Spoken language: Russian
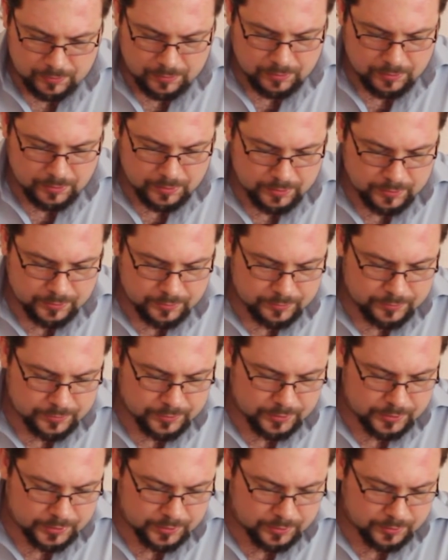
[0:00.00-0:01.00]
а,
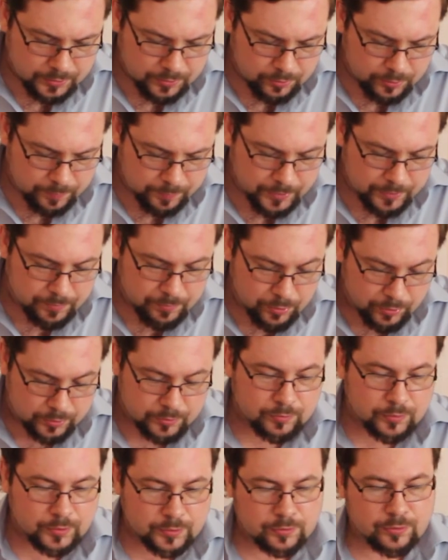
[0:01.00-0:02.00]
ржаные хлопья,
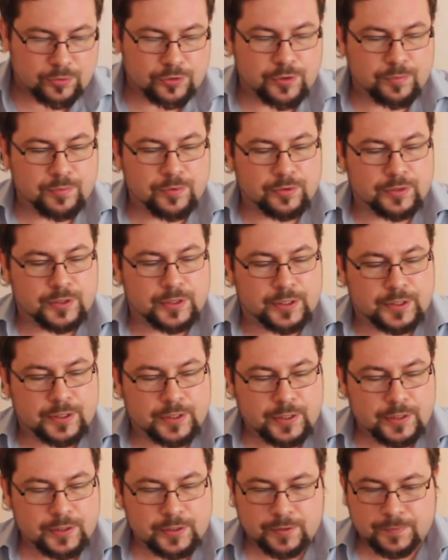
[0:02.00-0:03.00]
мед. Вот тоже мед здесь
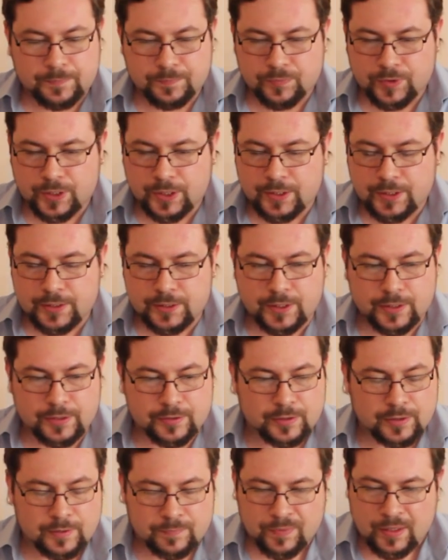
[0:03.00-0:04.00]
есть, как и
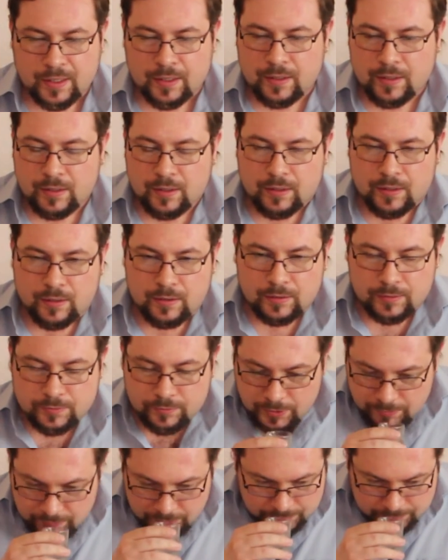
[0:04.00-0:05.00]
здесь.
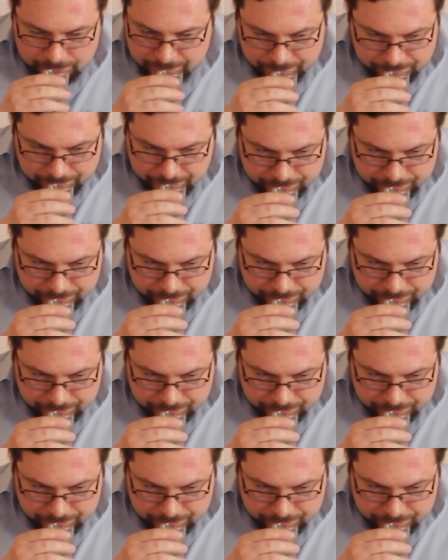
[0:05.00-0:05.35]
Ну, давайте